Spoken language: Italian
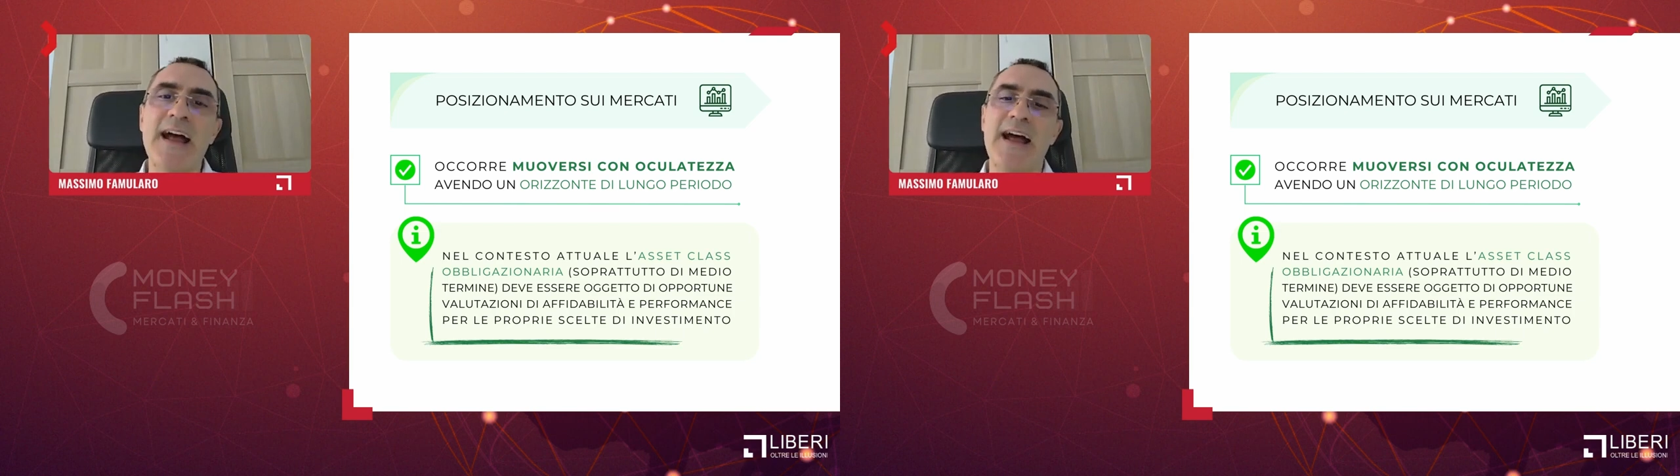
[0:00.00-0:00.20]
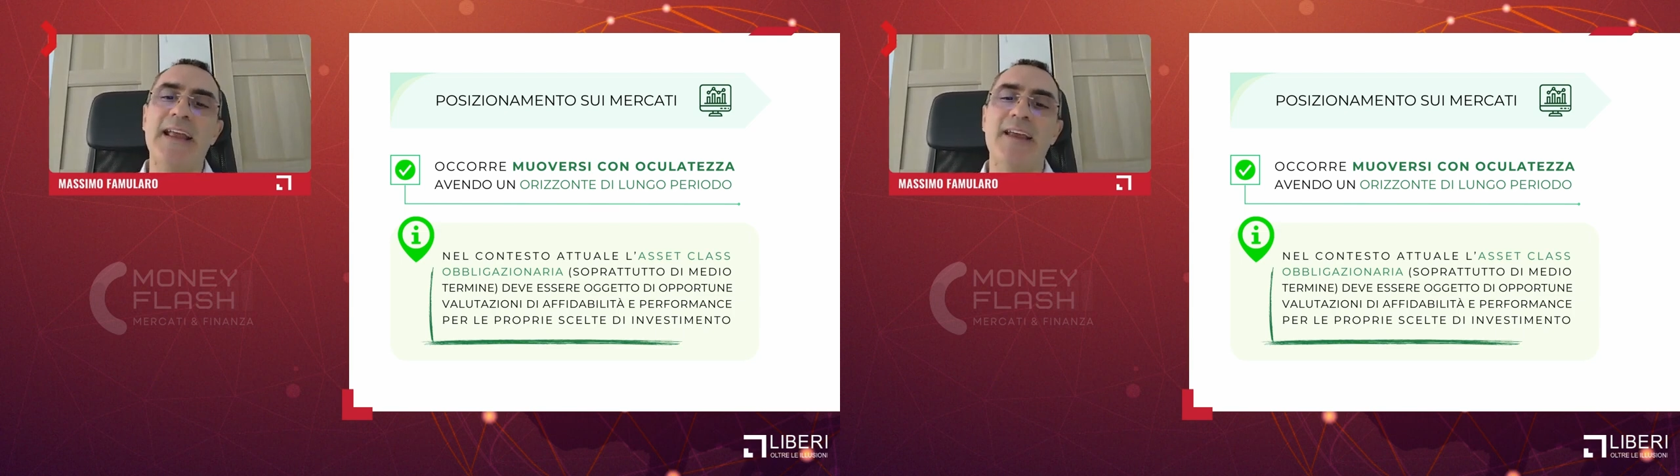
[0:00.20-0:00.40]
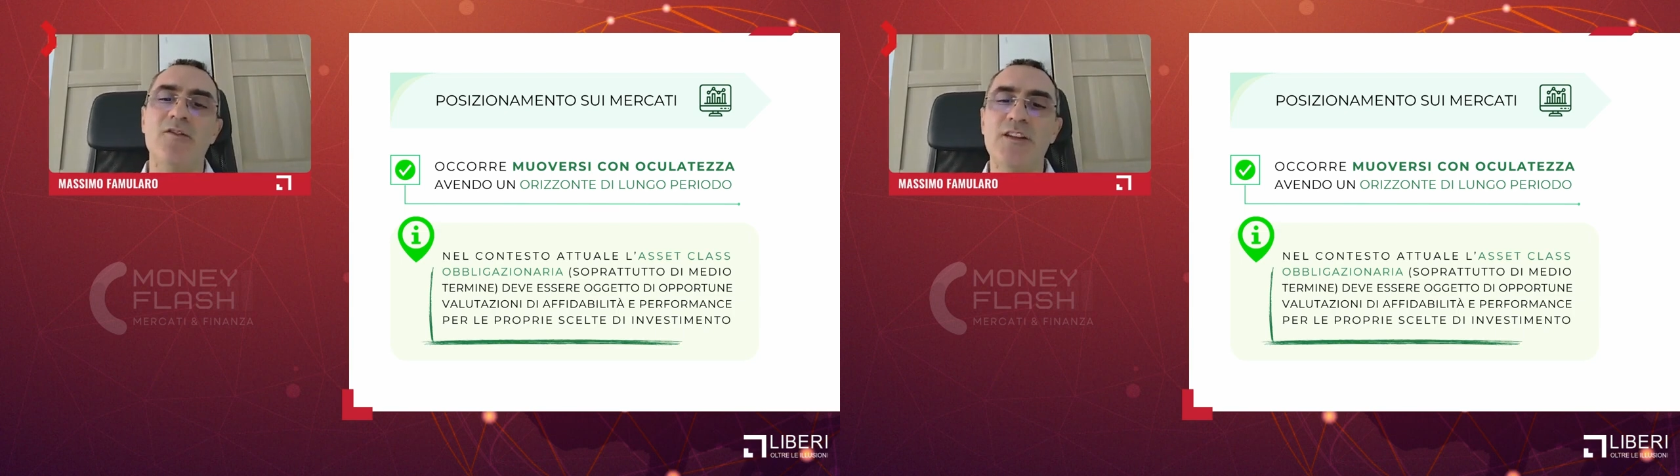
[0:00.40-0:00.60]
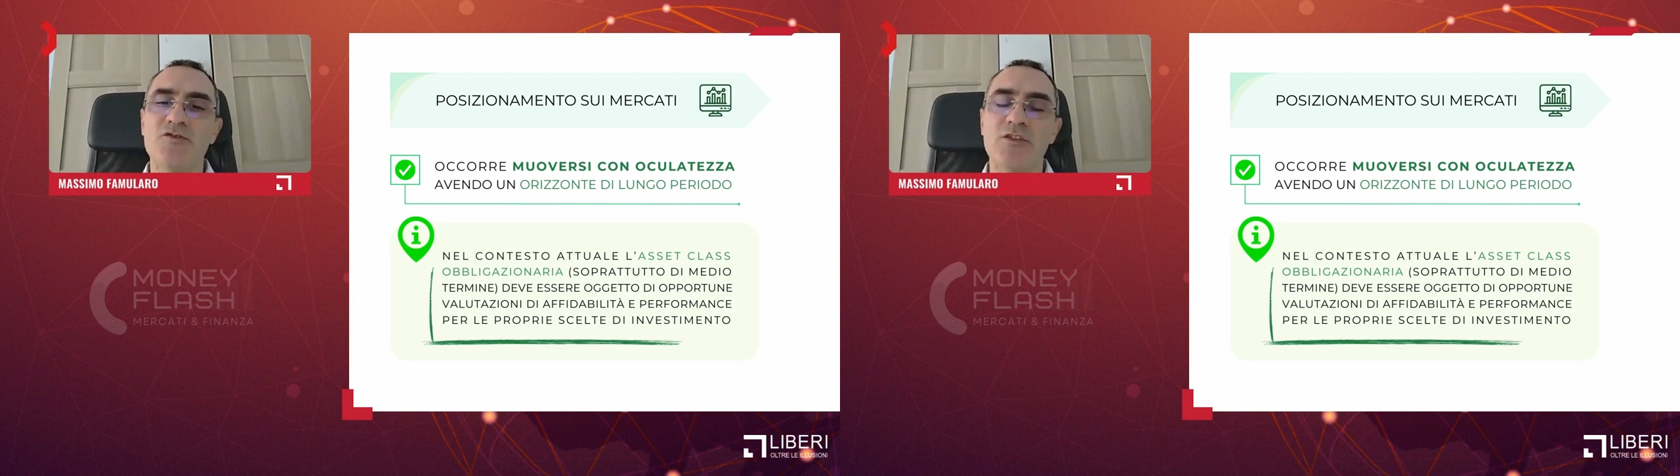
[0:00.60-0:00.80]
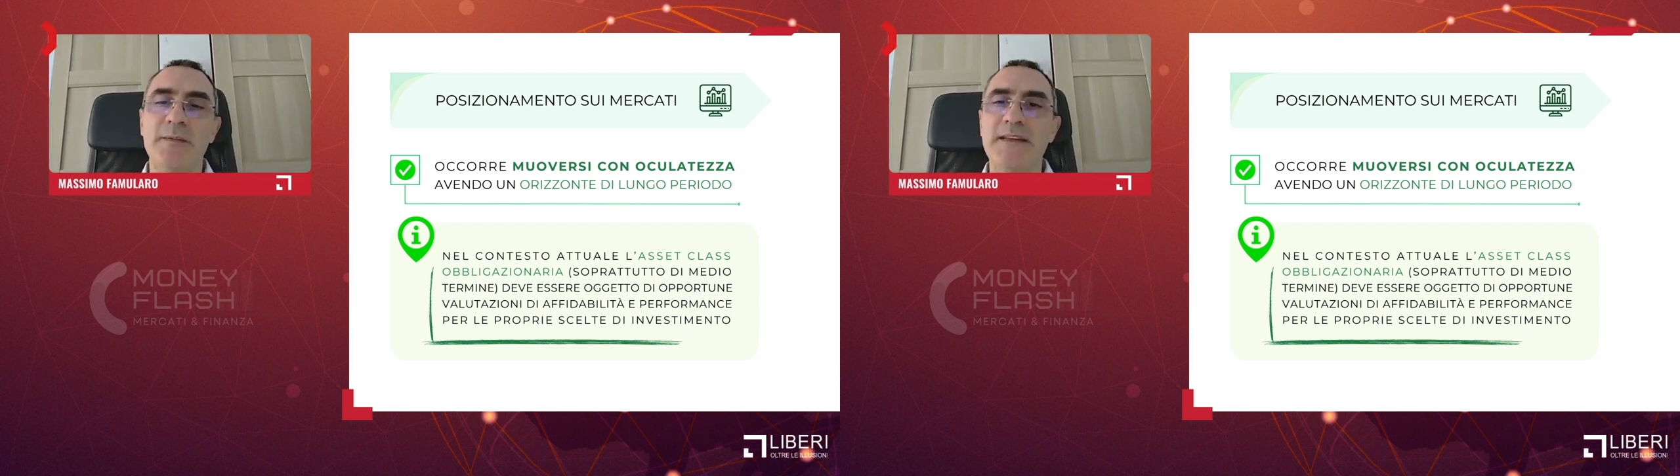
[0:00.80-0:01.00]
anche con gli
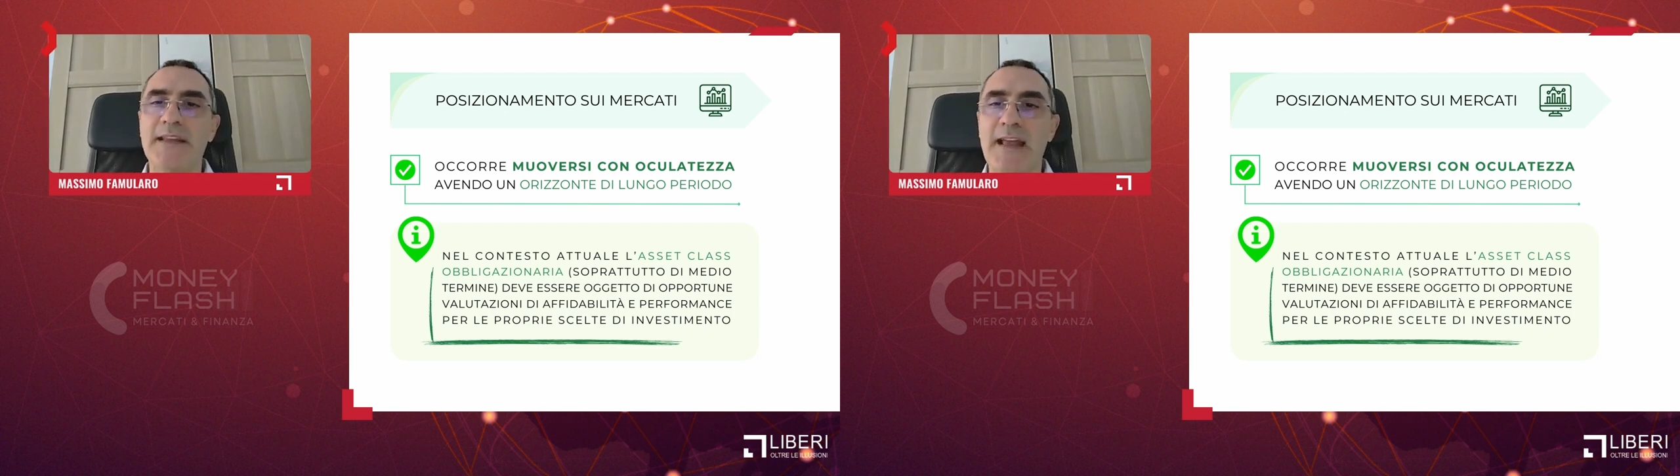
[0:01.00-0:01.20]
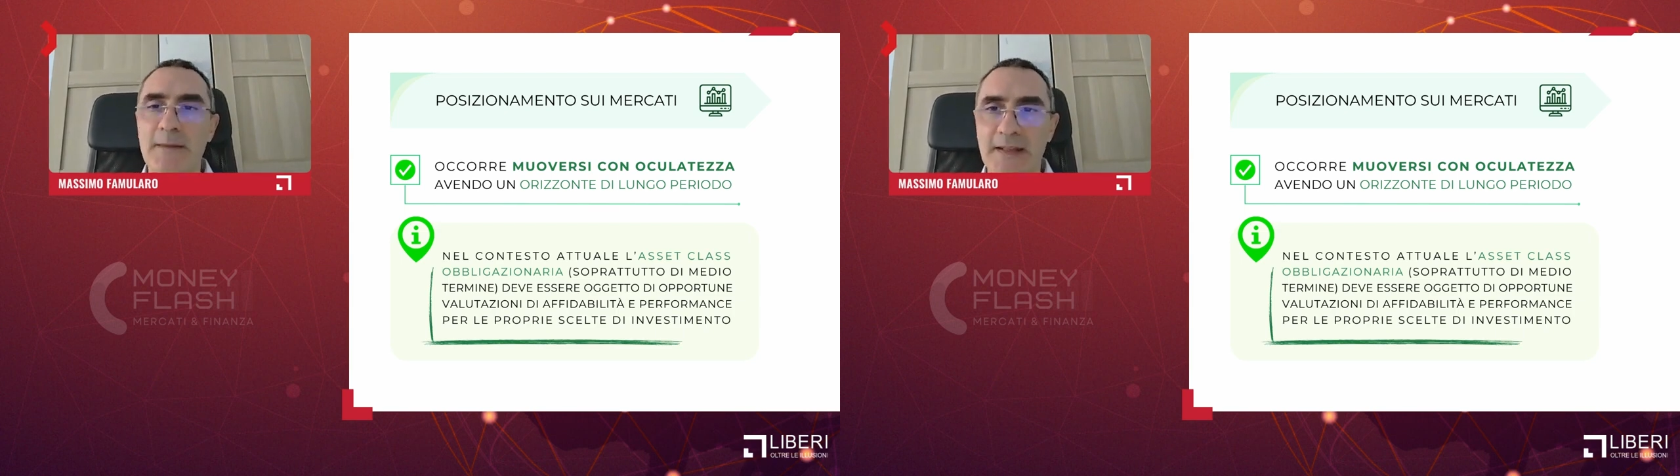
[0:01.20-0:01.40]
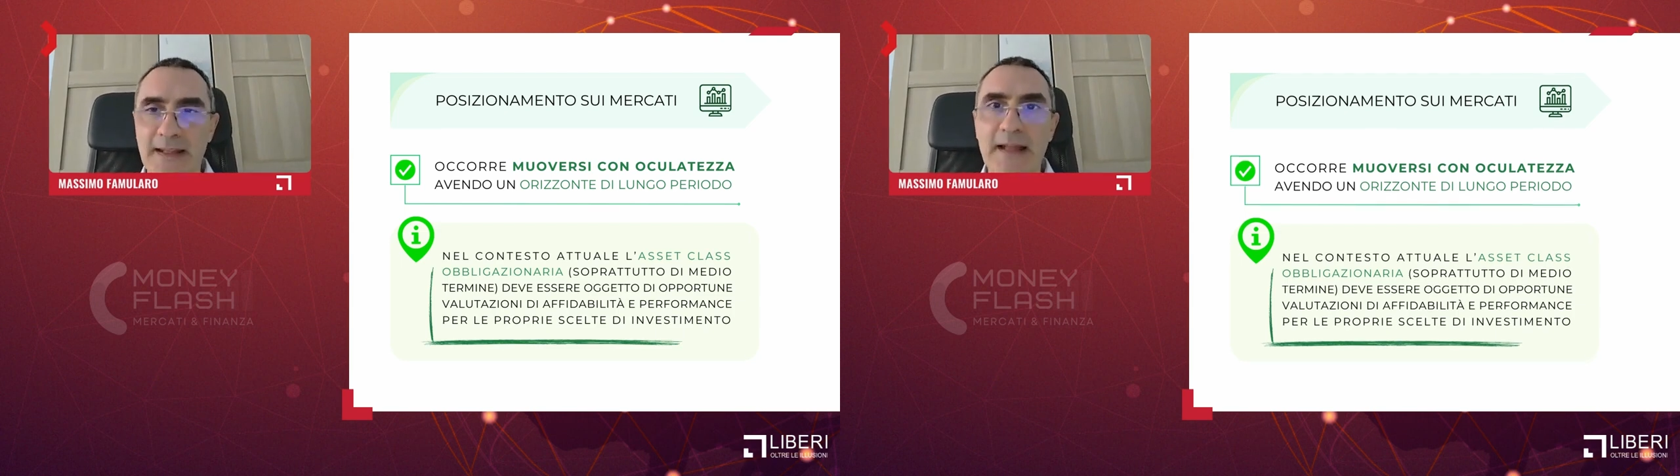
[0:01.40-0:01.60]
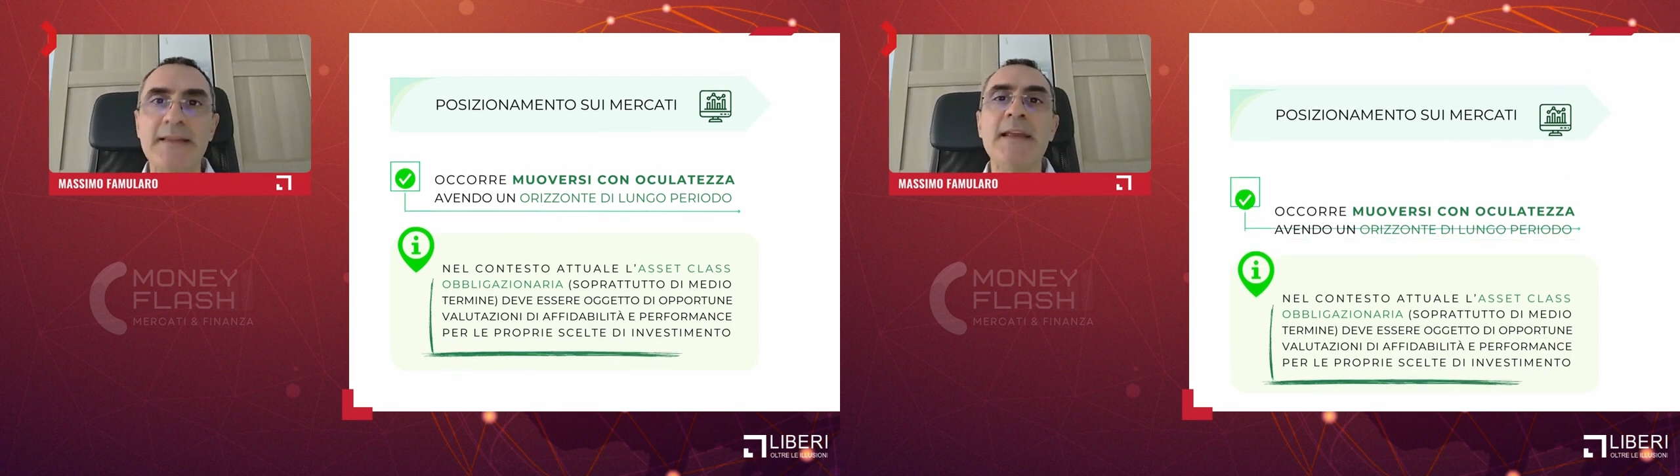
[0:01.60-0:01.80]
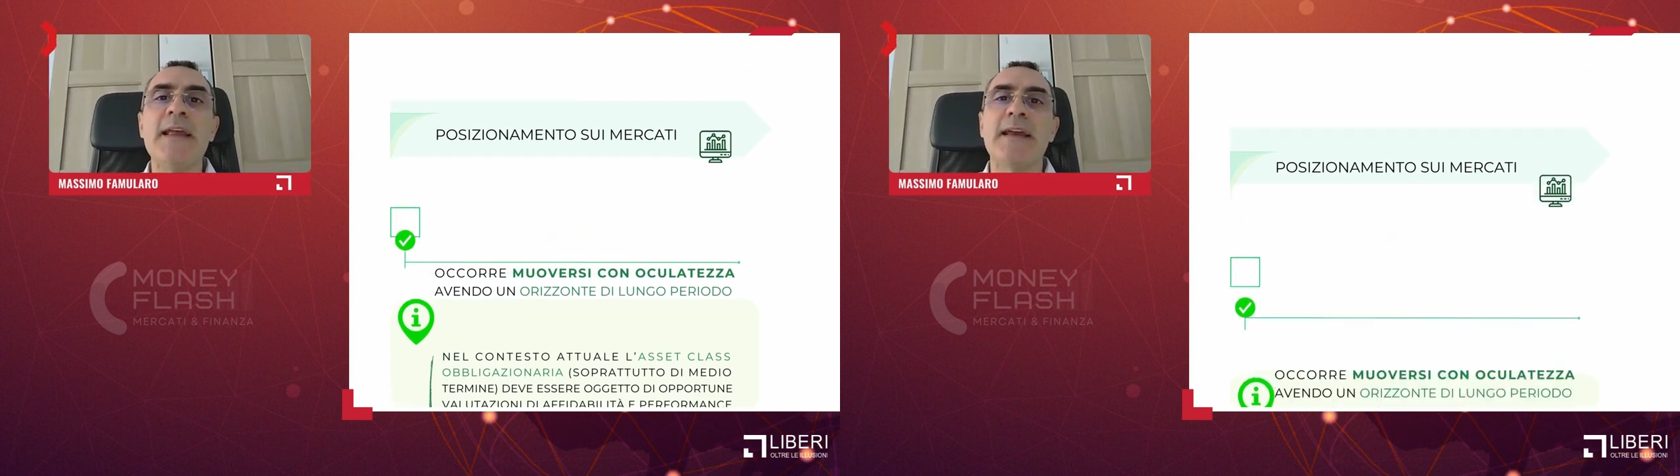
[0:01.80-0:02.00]
aggiornamenti ai mercati.